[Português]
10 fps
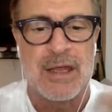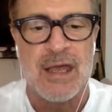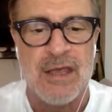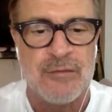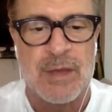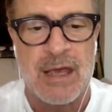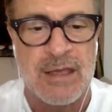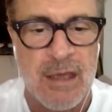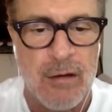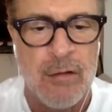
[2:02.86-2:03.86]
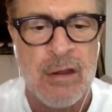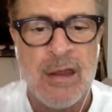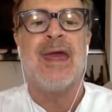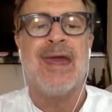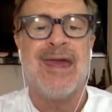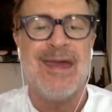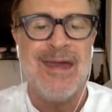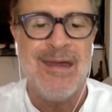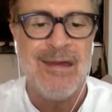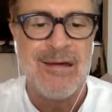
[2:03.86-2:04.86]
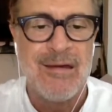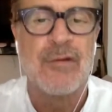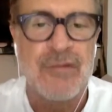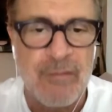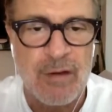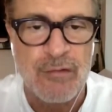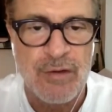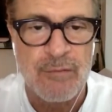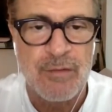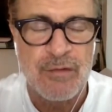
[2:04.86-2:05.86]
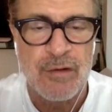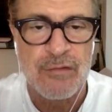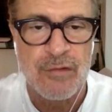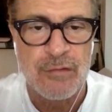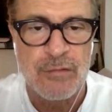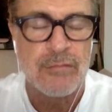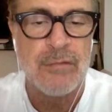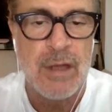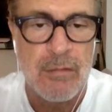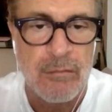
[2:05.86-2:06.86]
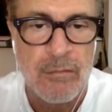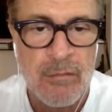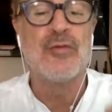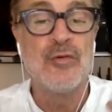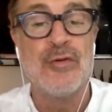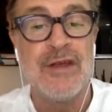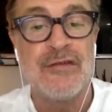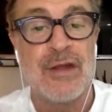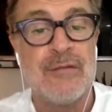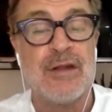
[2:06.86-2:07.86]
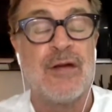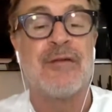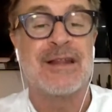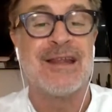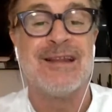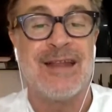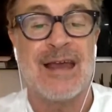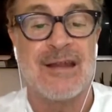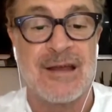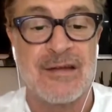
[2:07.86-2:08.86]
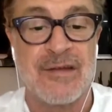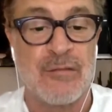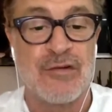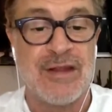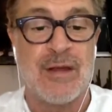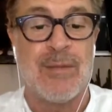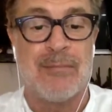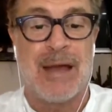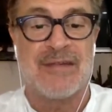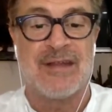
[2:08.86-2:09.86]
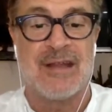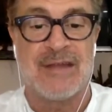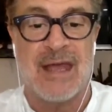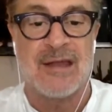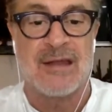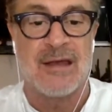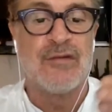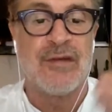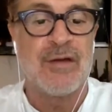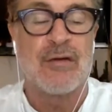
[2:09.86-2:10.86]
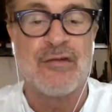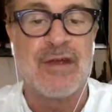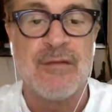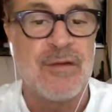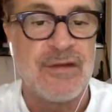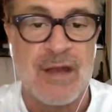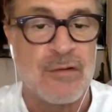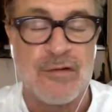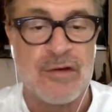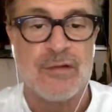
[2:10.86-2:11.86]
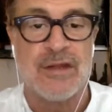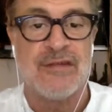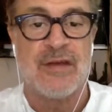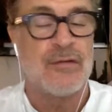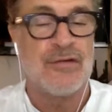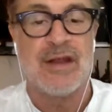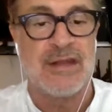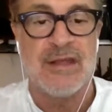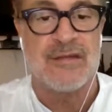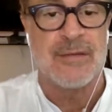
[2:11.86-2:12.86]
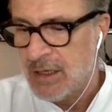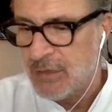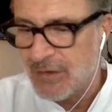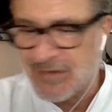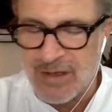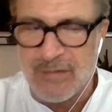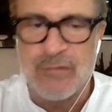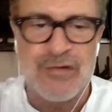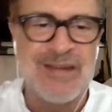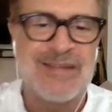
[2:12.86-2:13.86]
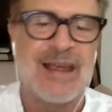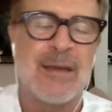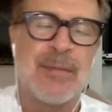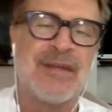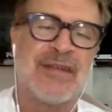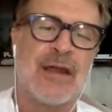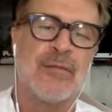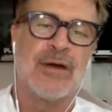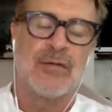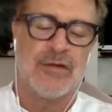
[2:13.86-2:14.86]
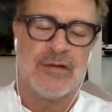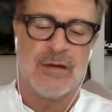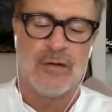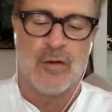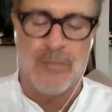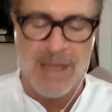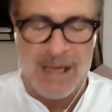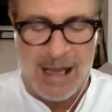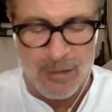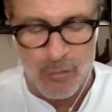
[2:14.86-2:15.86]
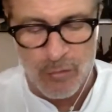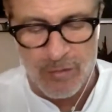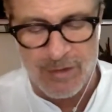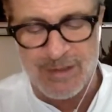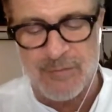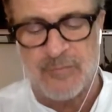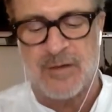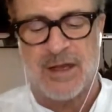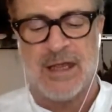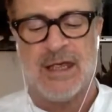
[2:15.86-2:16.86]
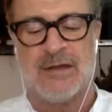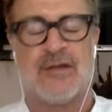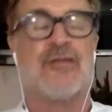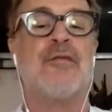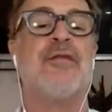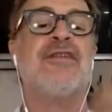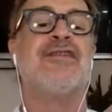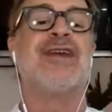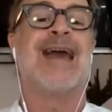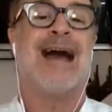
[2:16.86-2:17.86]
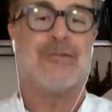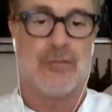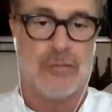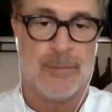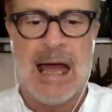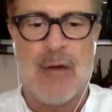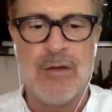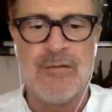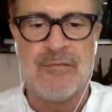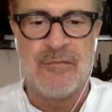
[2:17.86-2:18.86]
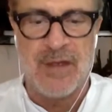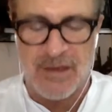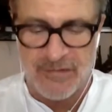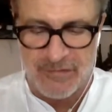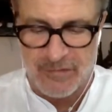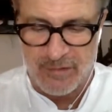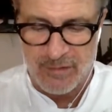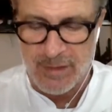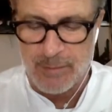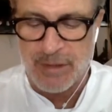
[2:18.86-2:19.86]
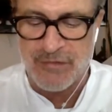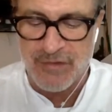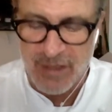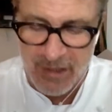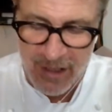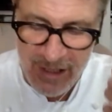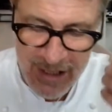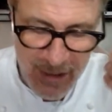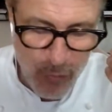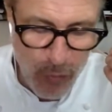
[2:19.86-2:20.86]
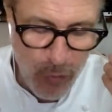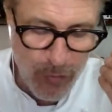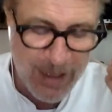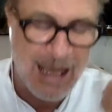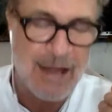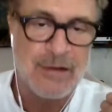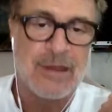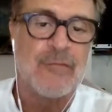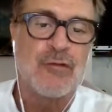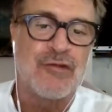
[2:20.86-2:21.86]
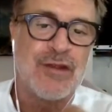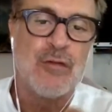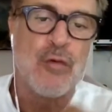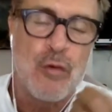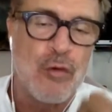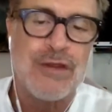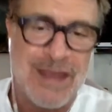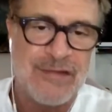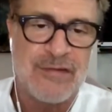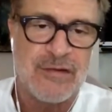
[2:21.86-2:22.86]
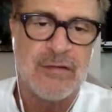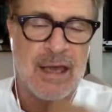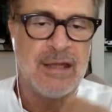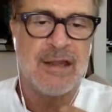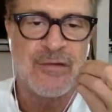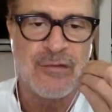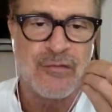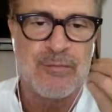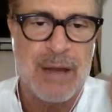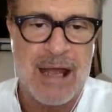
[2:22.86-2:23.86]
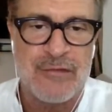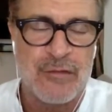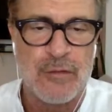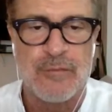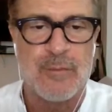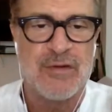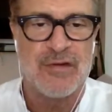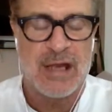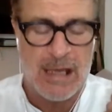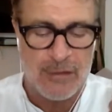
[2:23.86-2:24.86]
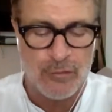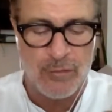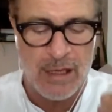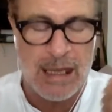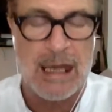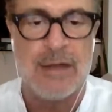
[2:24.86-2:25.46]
porque é isso, porque é aquilo, e você vai conseguir fazer o risoto? Não. Tudo isso é devido à falta de técnica. Se você tem uma base da técnica, você vai conseguir fazer a coisa acontecer com certeza. Então, assim, vocês têm que pensar uma coisa. Comer algo diferente, sofisticado, ao invés de pedir em um lugar que você não conhece. que cair nos braços do famigerado